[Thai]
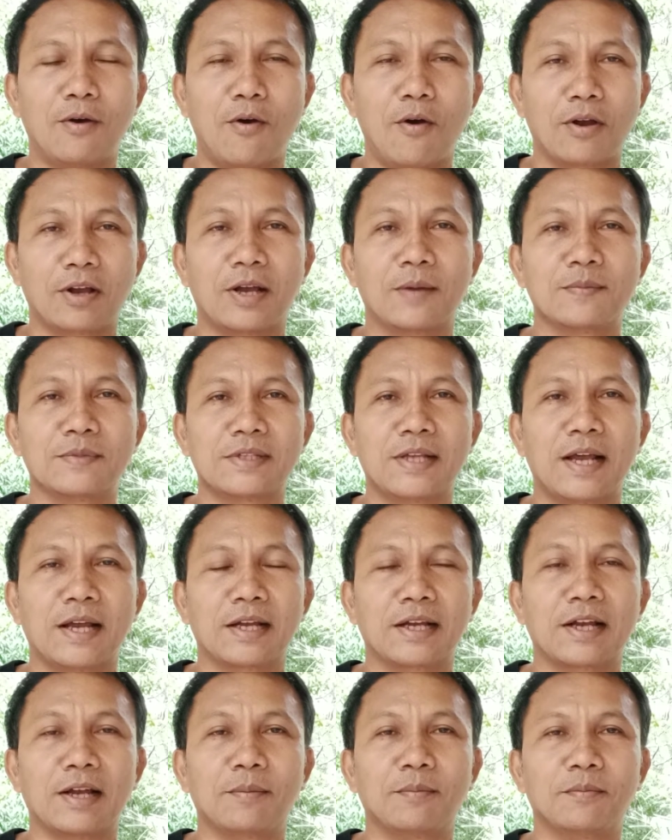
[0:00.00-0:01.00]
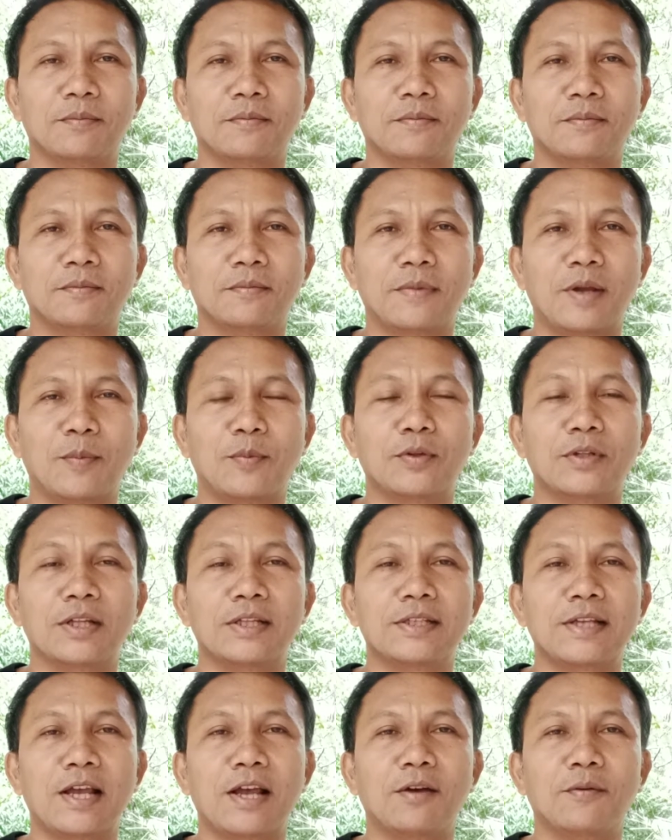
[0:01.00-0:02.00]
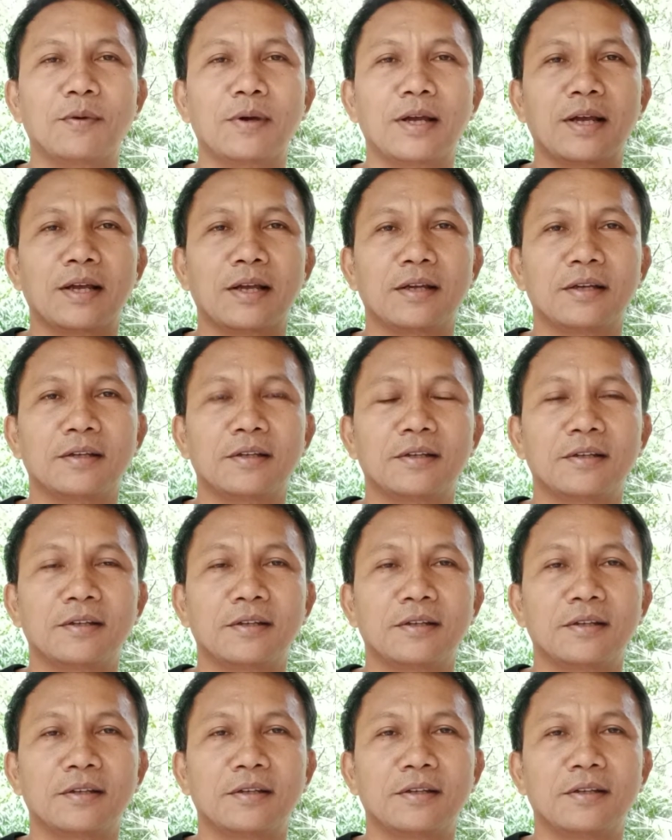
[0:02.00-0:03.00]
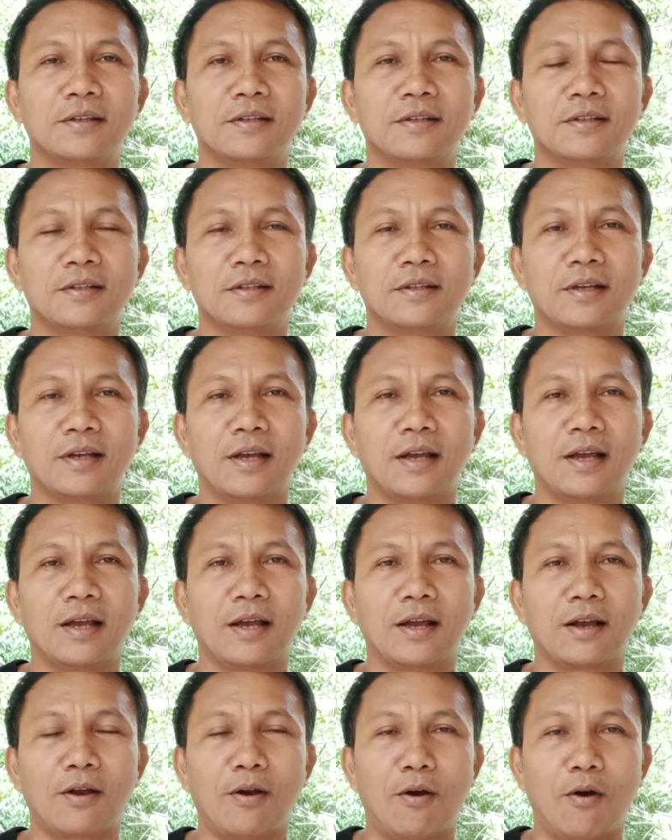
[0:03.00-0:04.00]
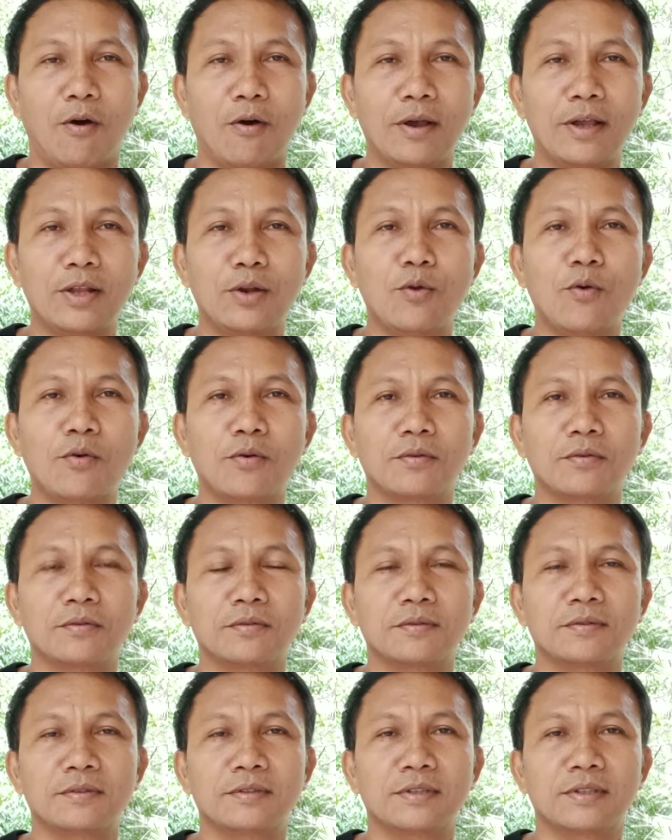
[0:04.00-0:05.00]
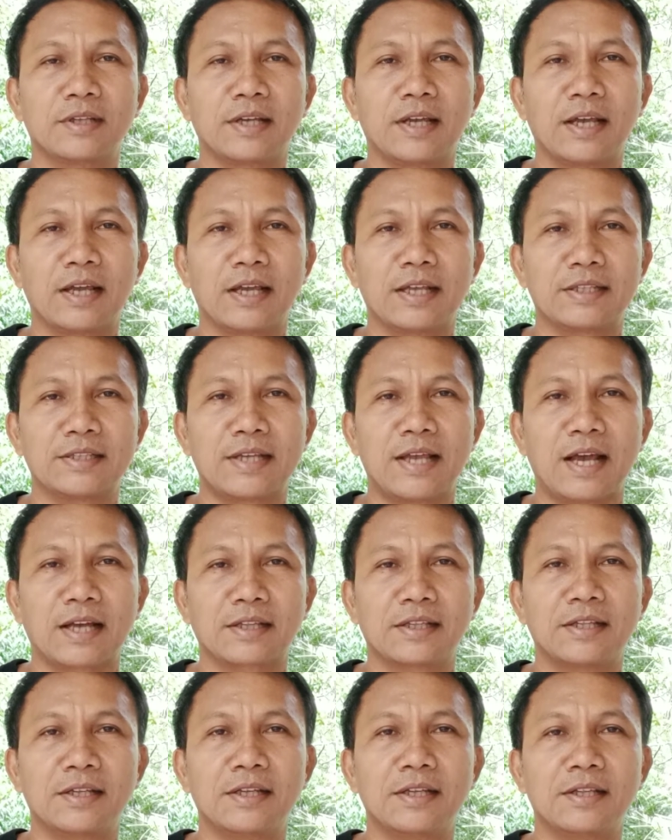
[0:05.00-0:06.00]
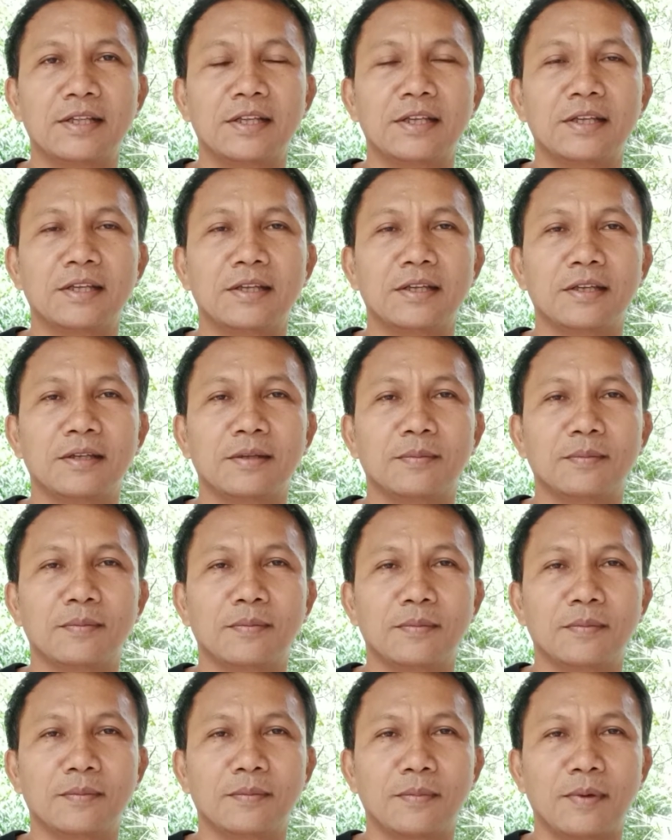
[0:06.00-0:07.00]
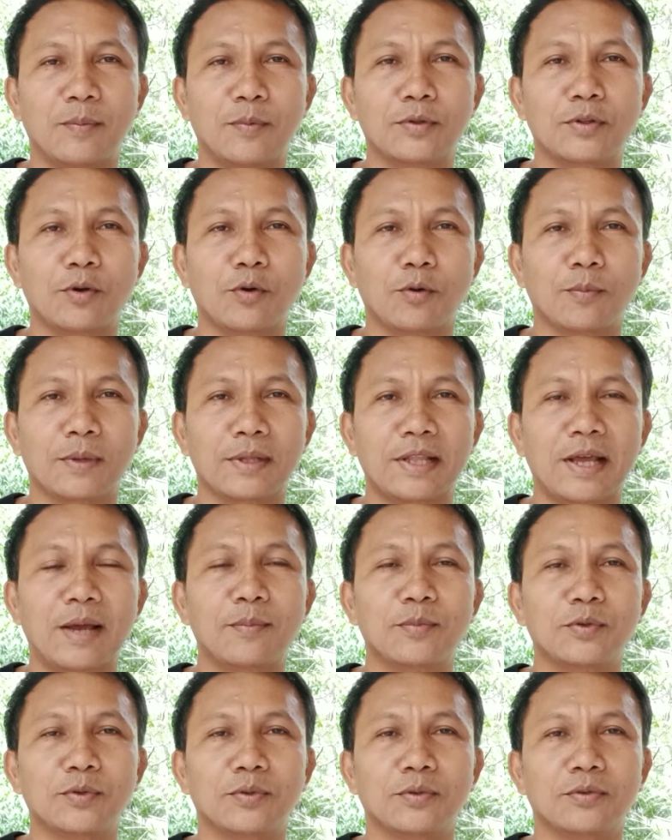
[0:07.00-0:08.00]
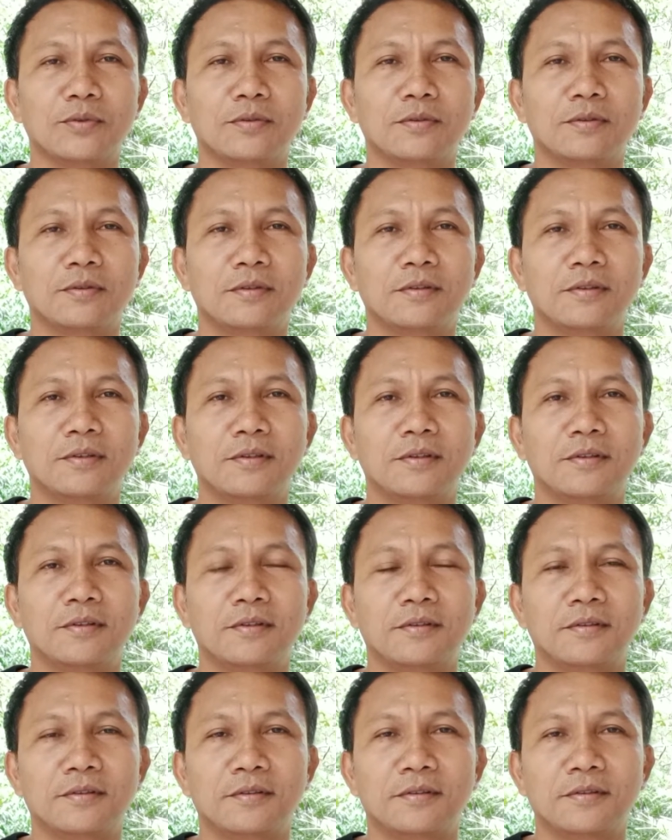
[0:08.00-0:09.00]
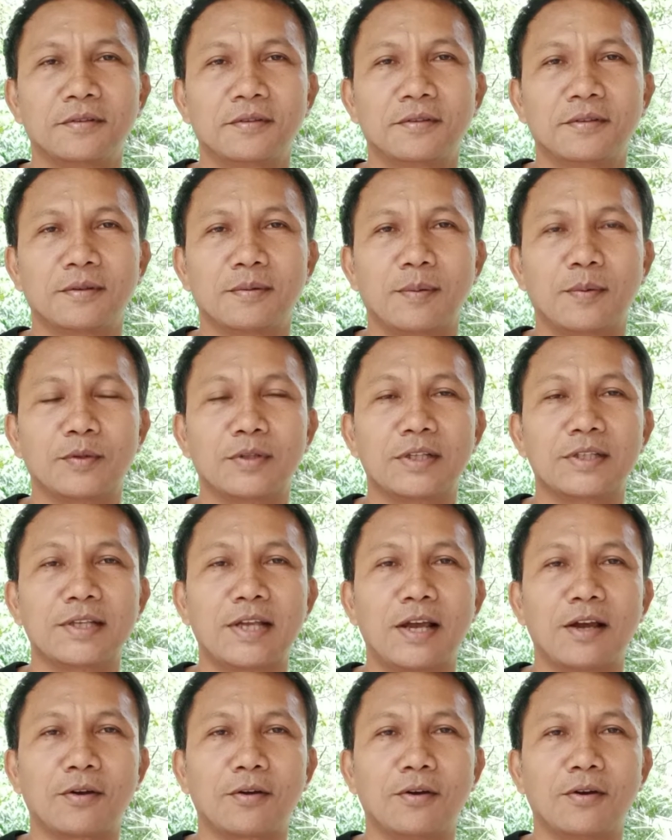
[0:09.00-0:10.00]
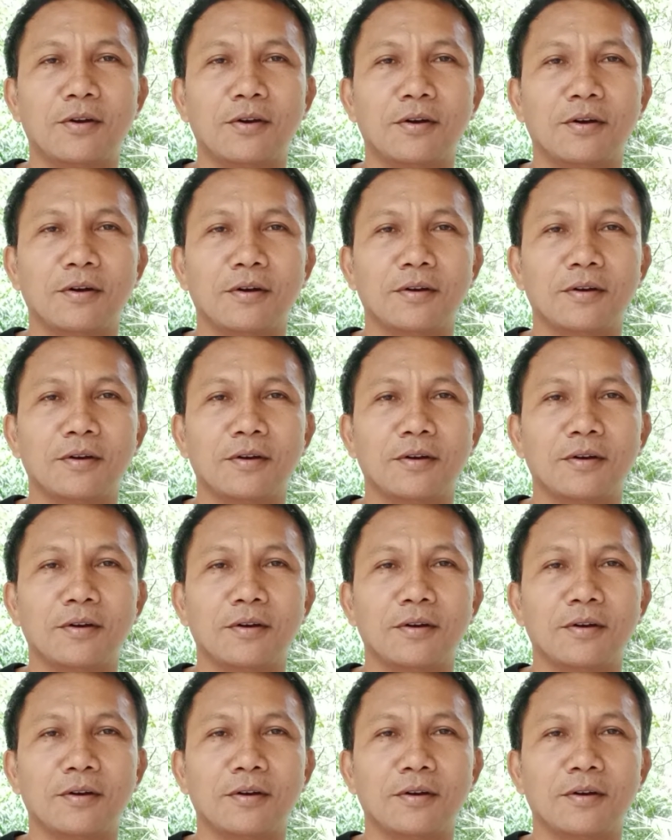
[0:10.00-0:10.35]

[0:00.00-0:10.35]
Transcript: ออกคำสั่งกับพระพุทธเจ้าว่าอขอให้ลุกจากที่ที่พระพุทธองค์ประทับอยู่พระพุทธเจ้าก็